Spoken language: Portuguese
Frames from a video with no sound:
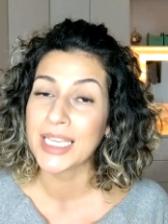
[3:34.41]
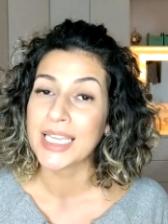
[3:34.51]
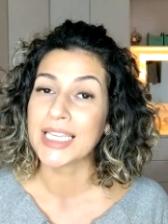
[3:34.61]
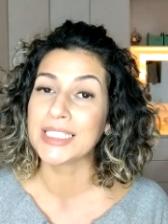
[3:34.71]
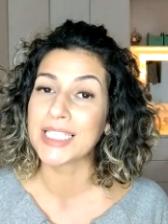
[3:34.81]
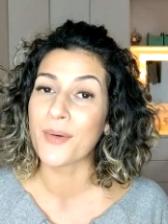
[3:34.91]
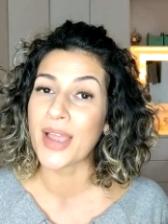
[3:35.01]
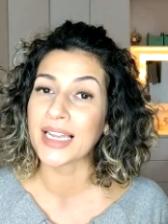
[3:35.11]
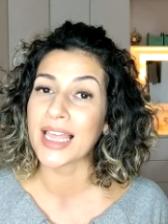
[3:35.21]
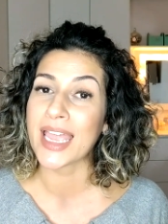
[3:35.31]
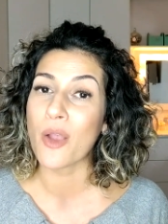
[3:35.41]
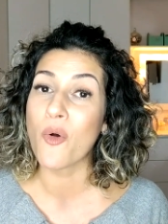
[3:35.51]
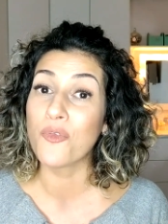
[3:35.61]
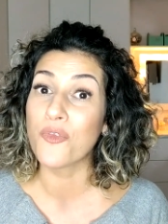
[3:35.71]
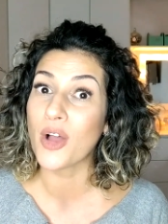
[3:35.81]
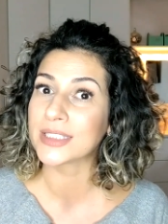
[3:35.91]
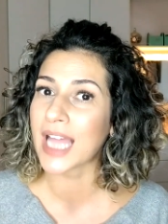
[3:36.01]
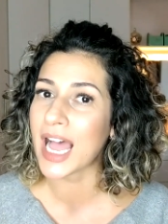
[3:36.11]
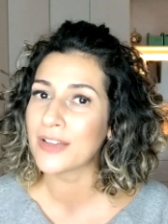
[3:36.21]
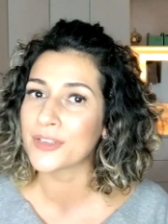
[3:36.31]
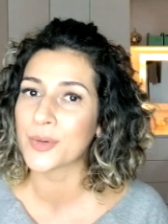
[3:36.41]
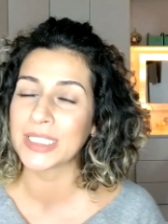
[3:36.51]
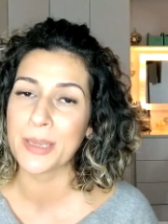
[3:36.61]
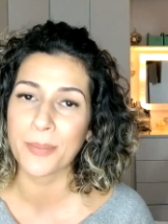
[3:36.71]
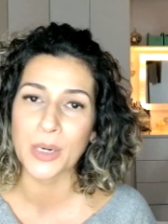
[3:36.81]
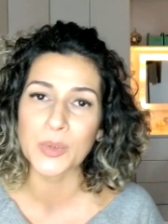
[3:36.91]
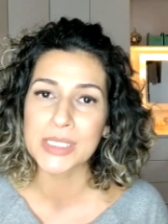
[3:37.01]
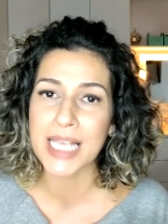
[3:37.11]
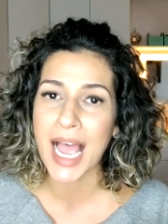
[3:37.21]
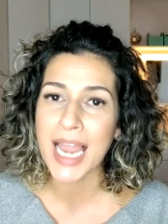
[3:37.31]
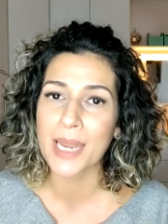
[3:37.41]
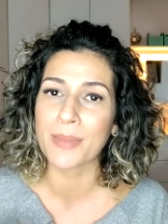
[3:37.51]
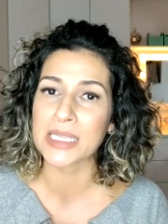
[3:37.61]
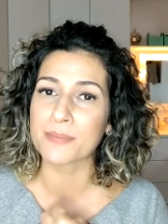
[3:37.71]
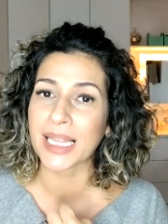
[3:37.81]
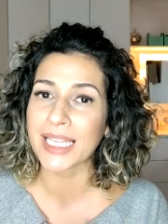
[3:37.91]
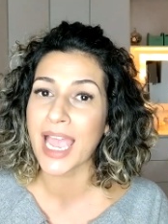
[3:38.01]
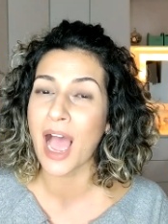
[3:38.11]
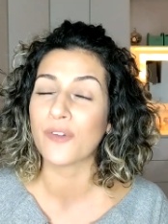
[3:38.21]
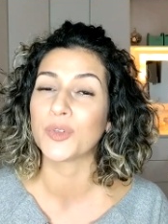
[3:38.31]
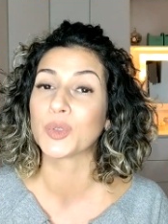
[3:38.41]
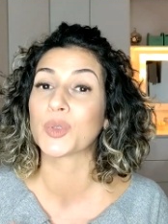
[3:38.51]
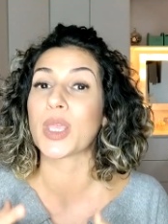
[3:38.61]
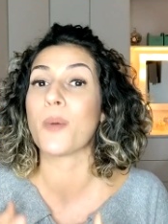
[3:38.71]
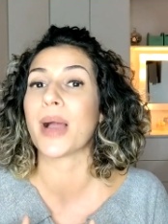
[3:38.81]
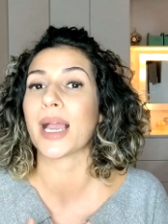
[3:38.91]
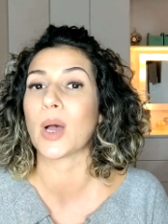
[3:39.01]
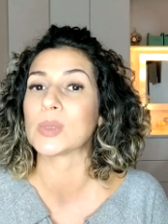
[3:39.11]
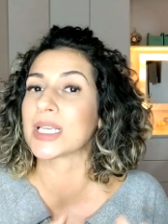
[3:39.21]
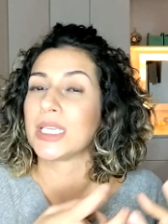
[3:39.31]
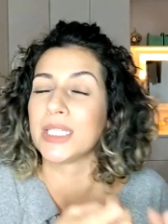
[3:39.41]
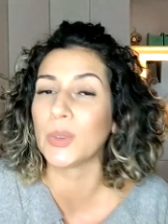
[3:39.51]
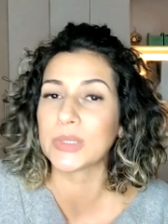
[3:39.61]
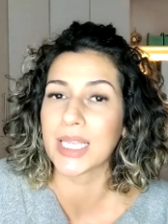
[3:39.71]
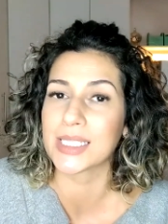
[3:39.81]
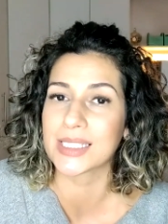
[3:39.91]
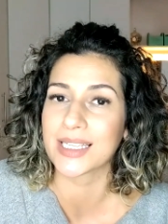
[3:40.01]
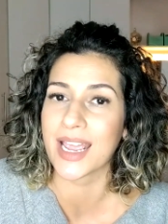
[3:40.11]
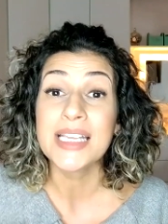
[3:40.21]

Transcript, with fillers: então ela é confortável ali para usar, ela é mais maleável do que uma calça que não tem estresse.